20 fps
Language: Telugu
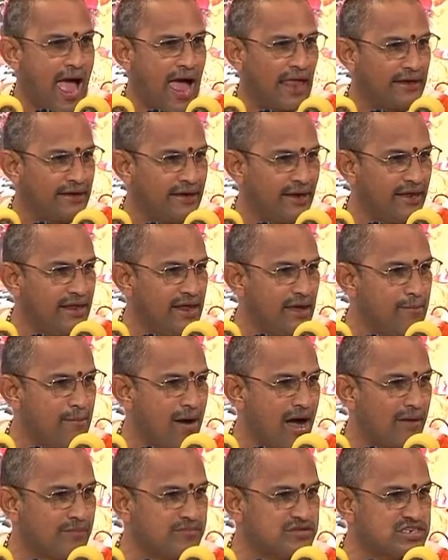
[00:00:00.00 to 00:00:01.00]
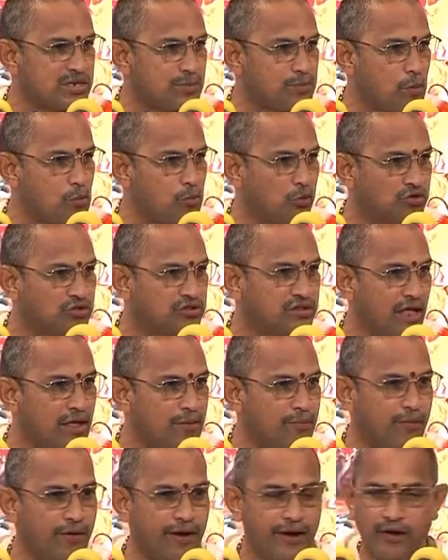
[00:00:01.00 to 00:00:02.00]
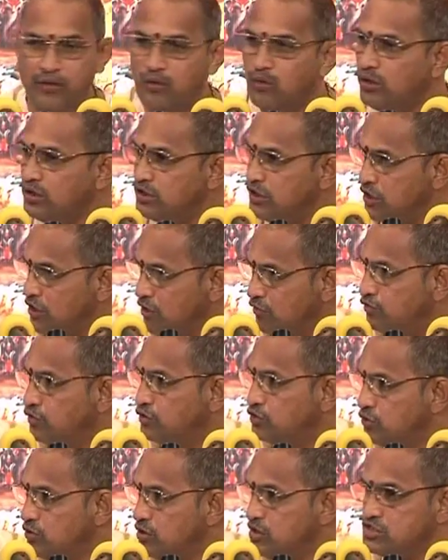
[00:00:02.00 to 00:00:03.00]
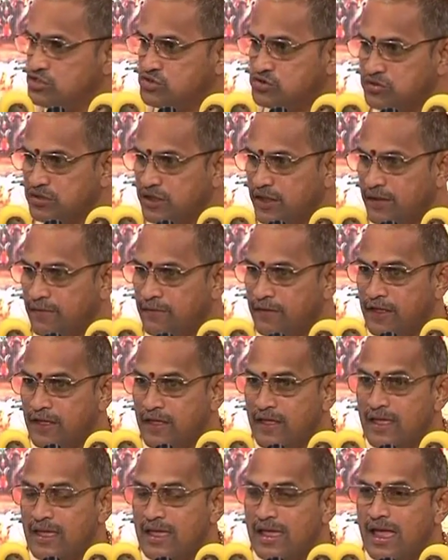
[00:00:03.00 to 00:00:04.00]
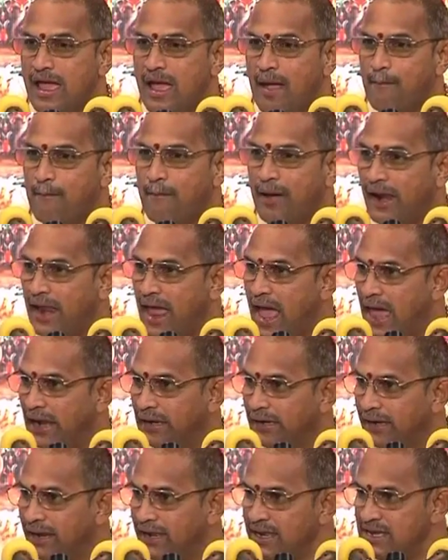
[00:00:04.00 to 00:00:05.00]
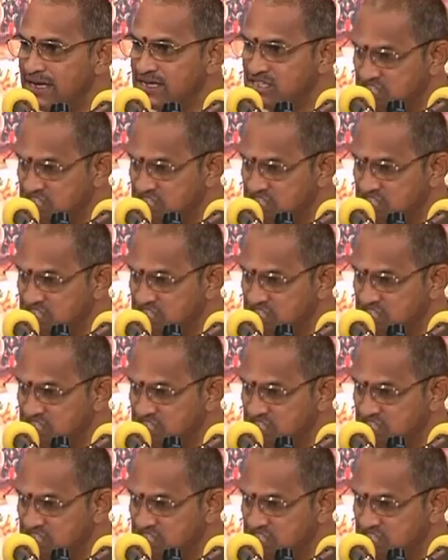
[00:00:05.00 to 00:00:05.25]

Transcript: అన్నయ్య మాంసపు ముద్దైపోయాడు ఇది నవ్వుతూ నించుంది మన అన్నయ్య